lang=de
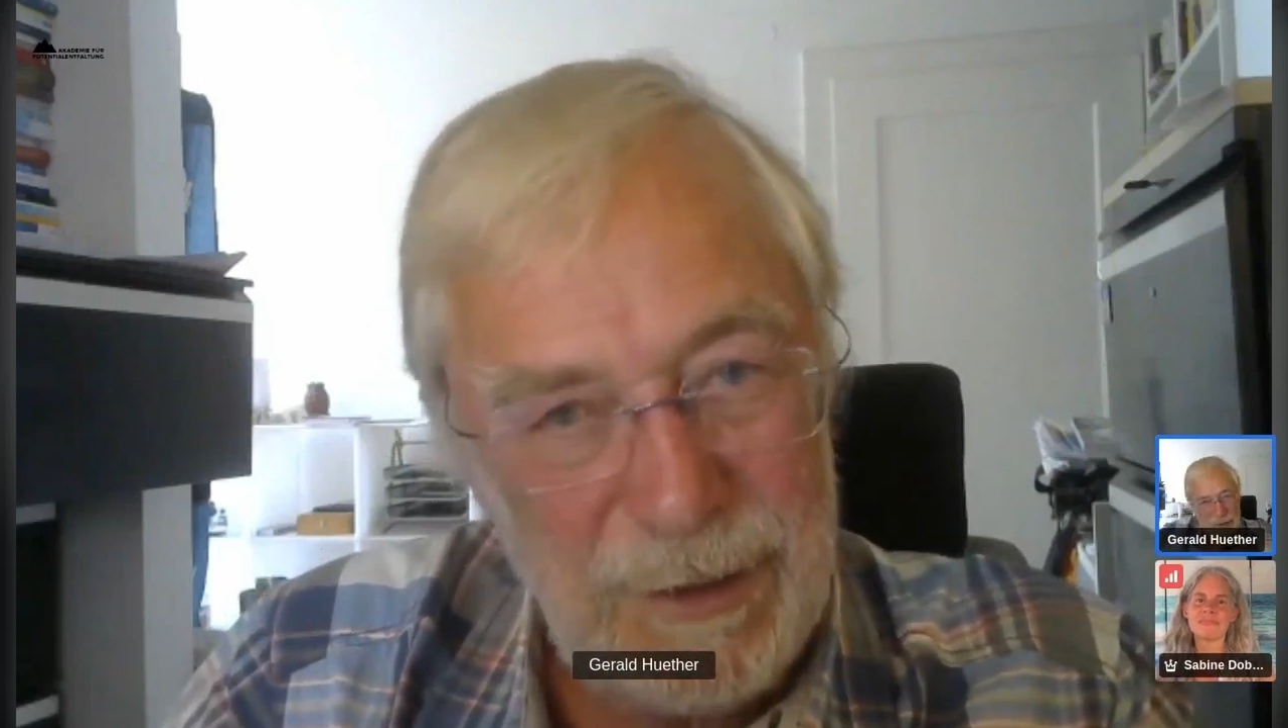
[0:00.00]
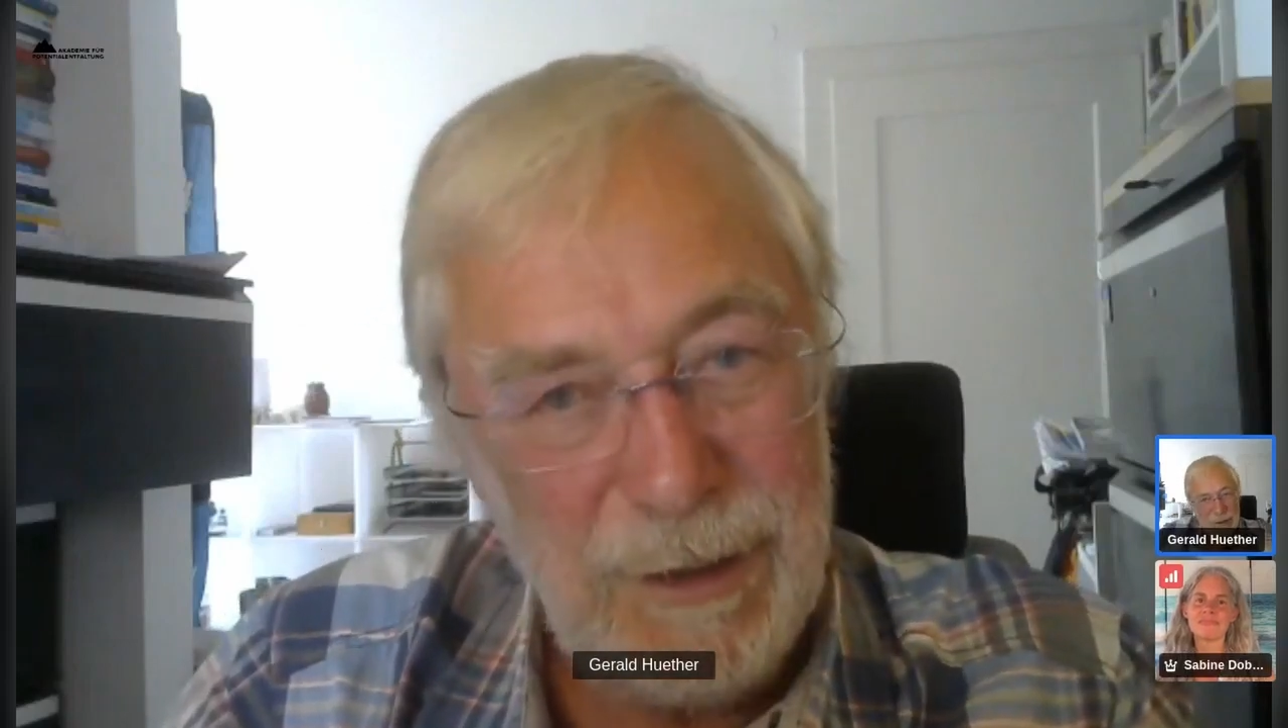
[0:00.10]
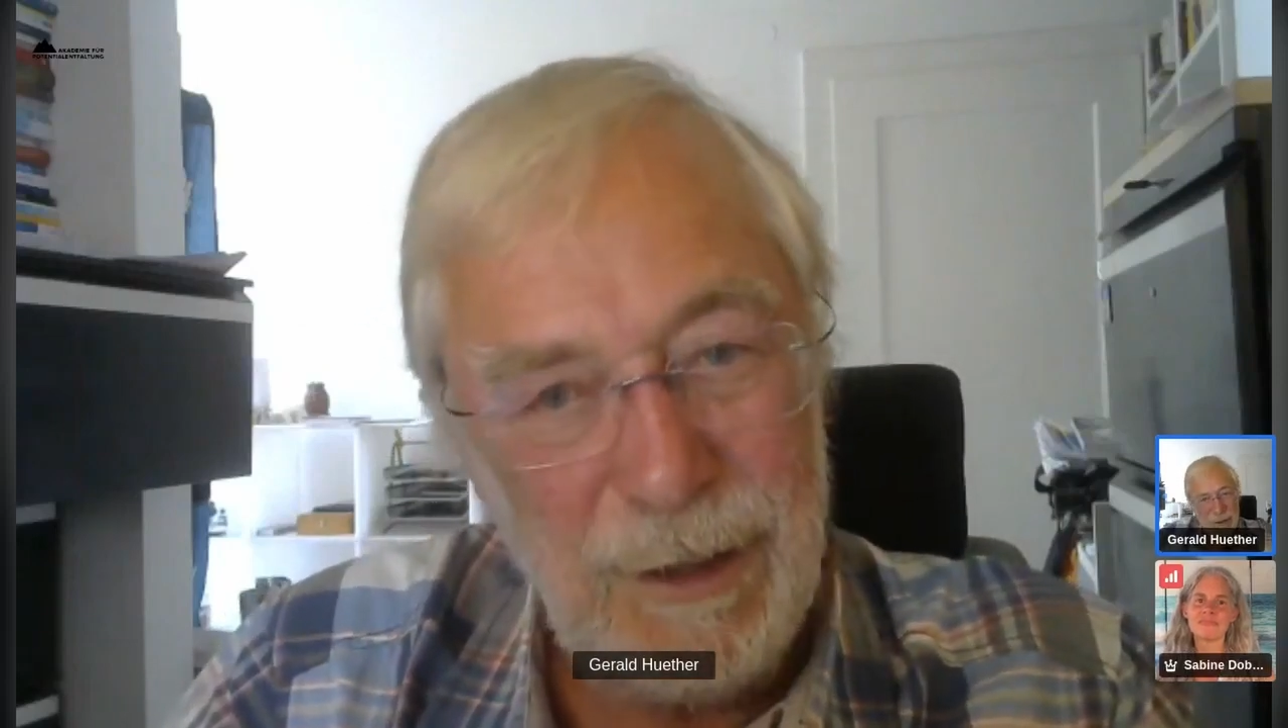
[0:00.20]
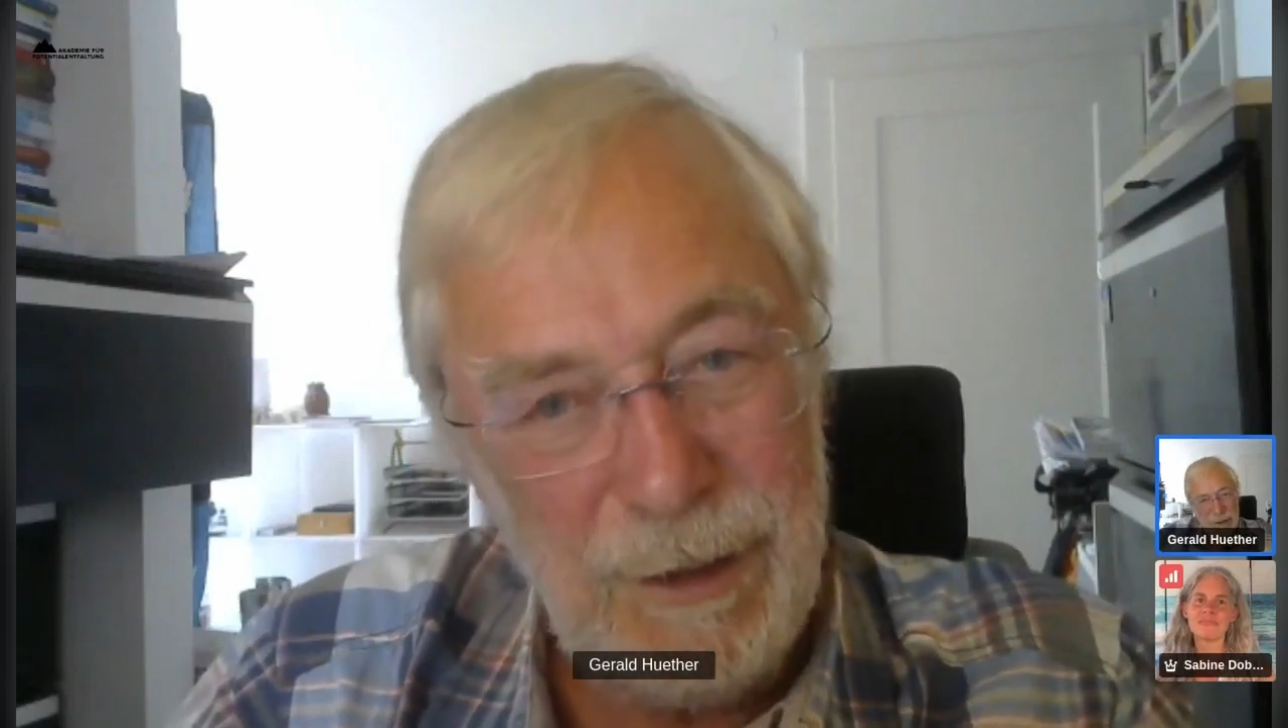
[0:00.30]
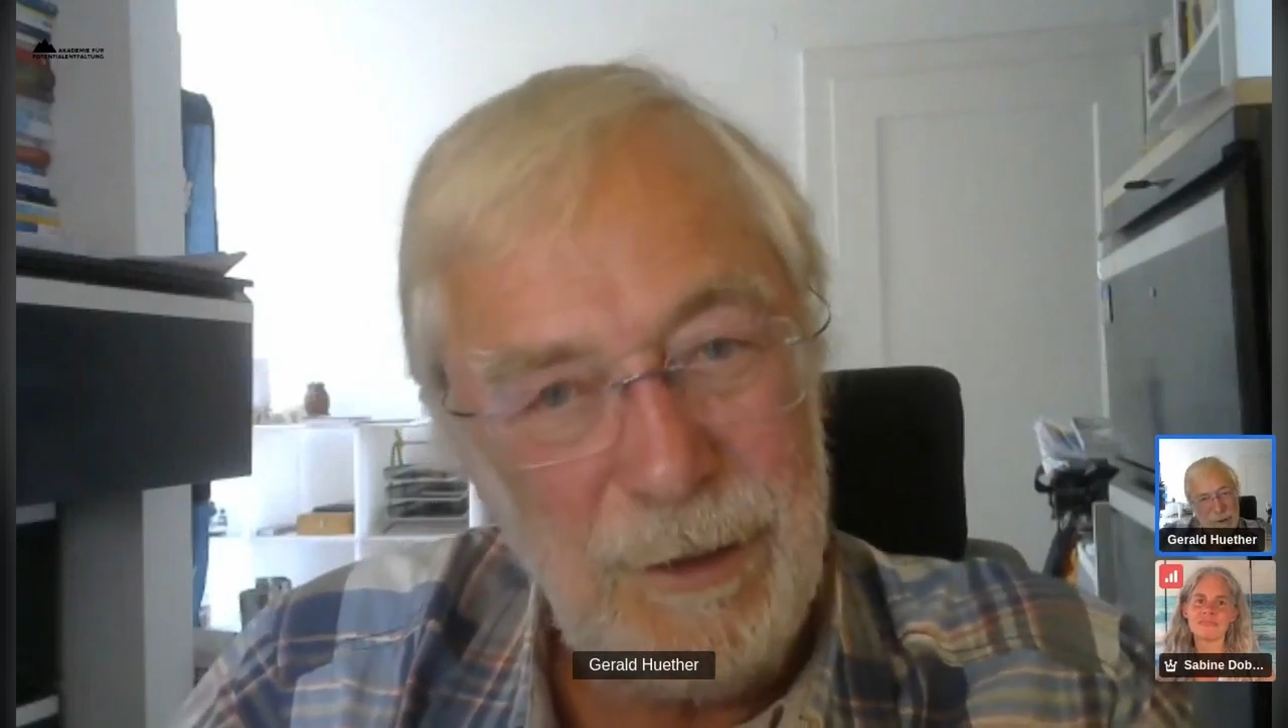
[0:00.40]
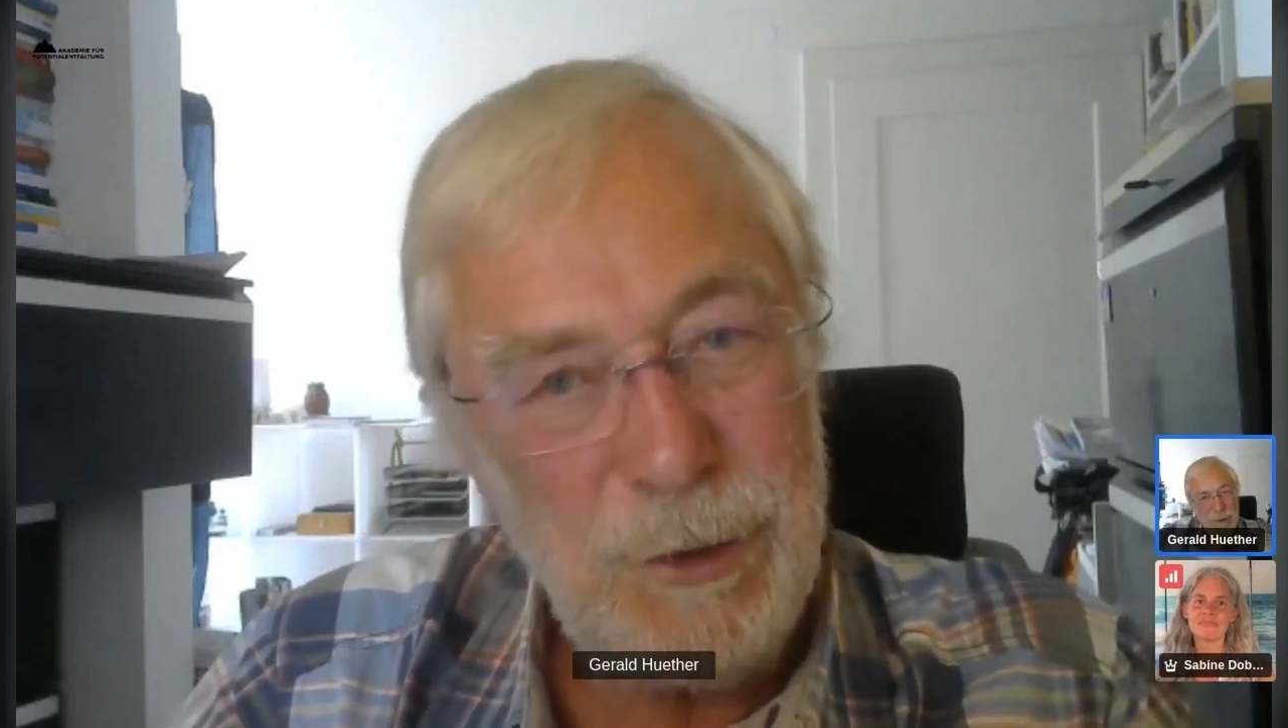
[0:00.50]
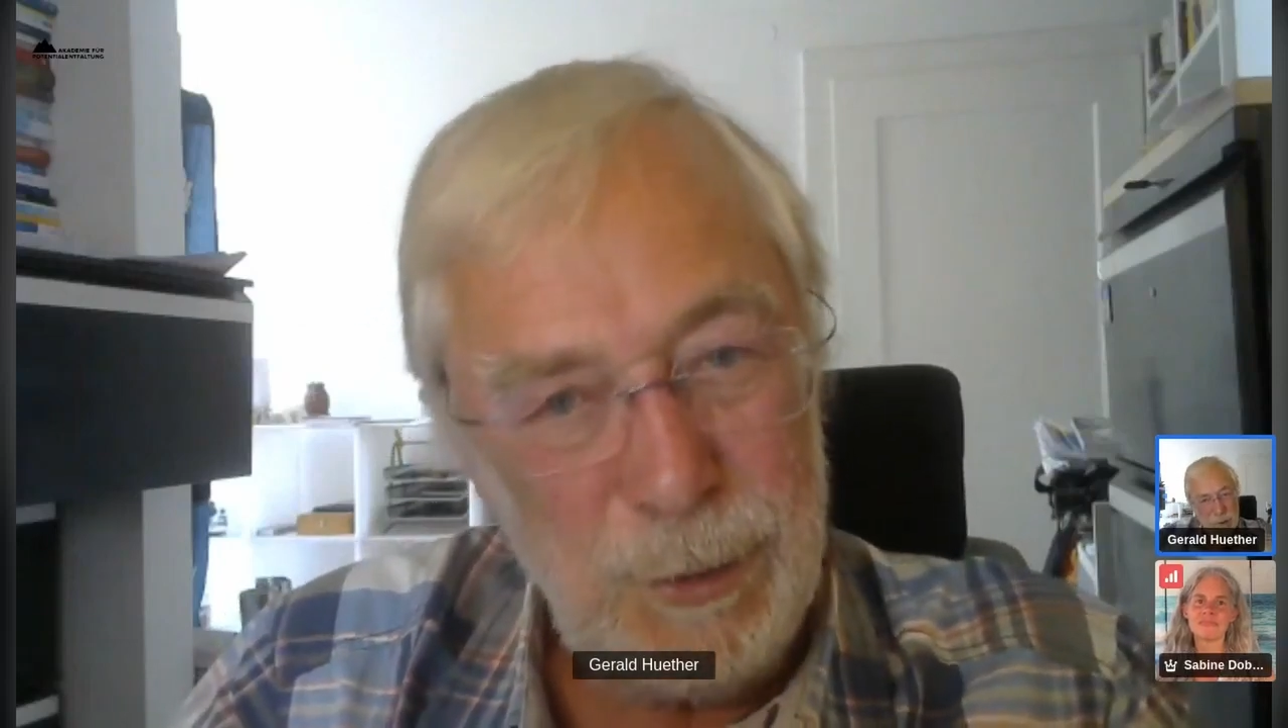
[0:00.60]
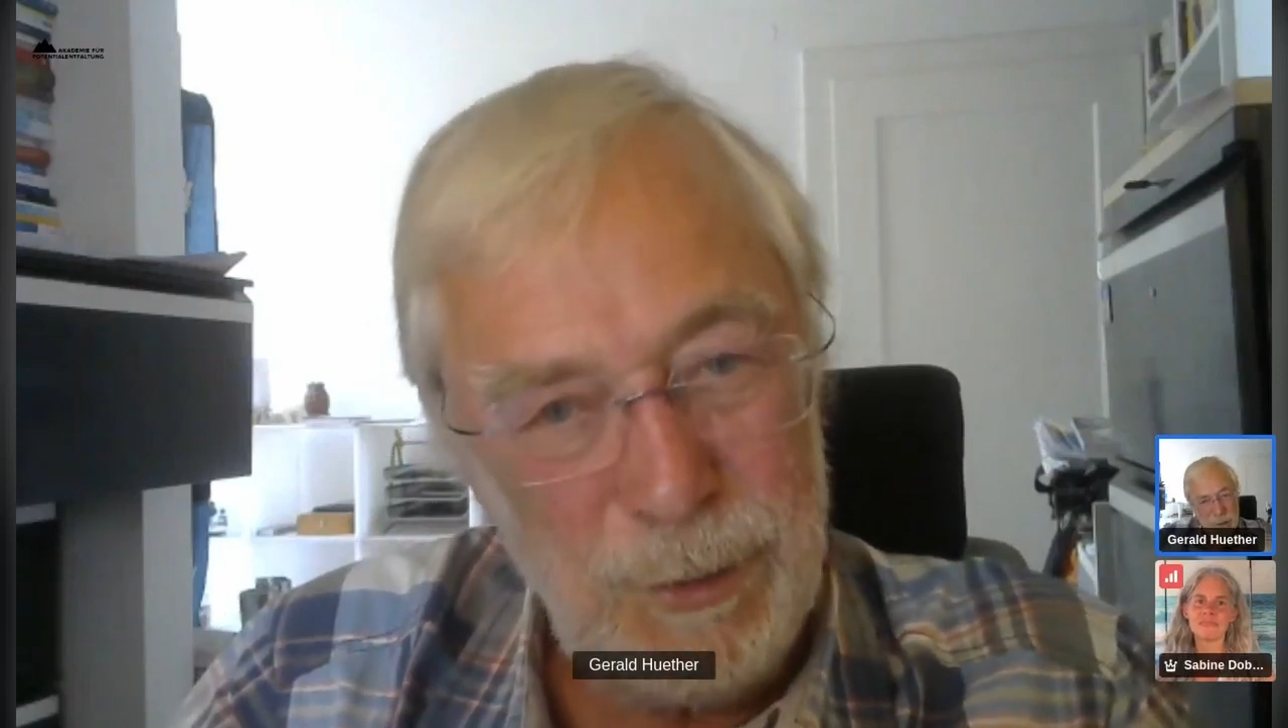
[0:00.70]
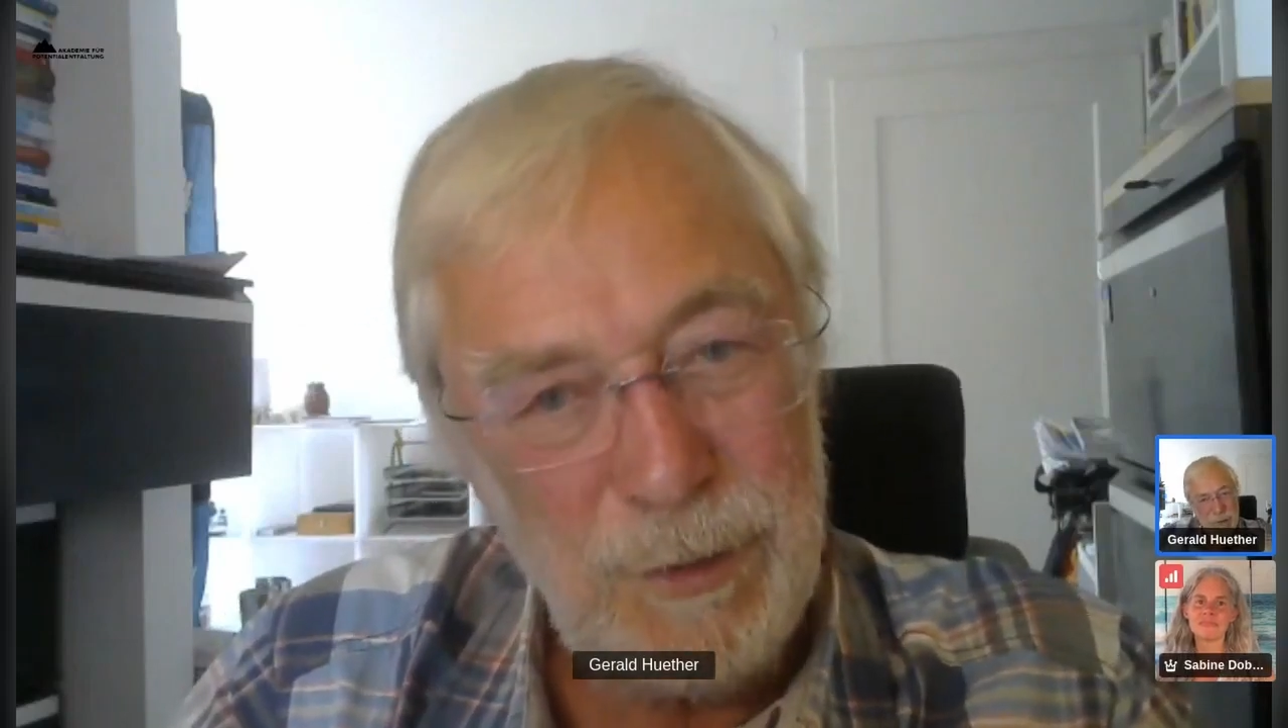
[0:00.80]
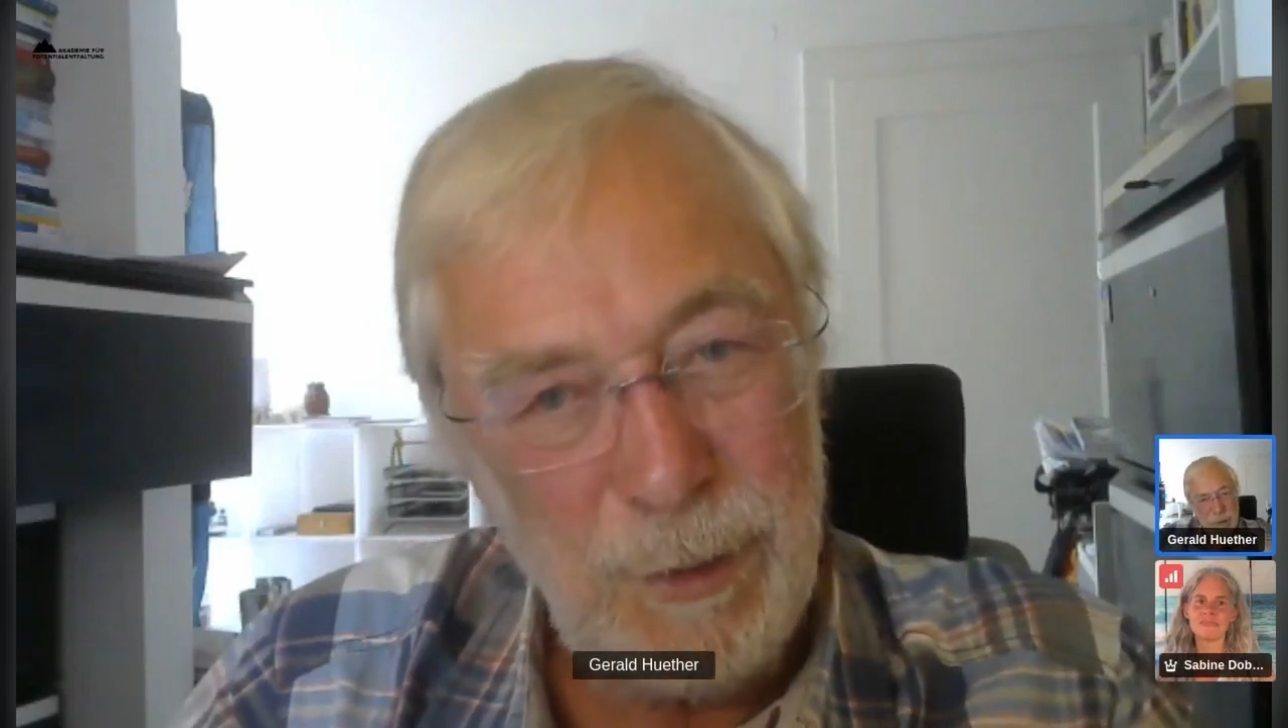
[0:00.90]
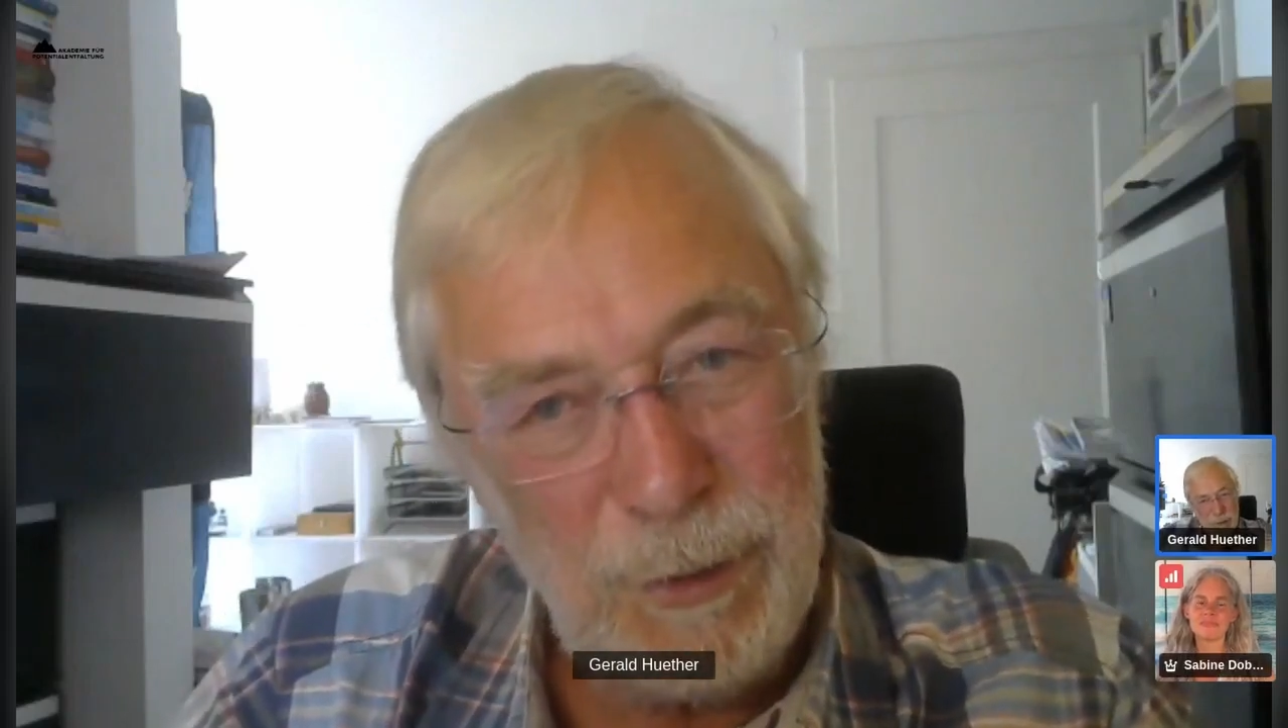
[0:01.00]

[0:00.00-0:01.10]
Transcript: die alle in schönen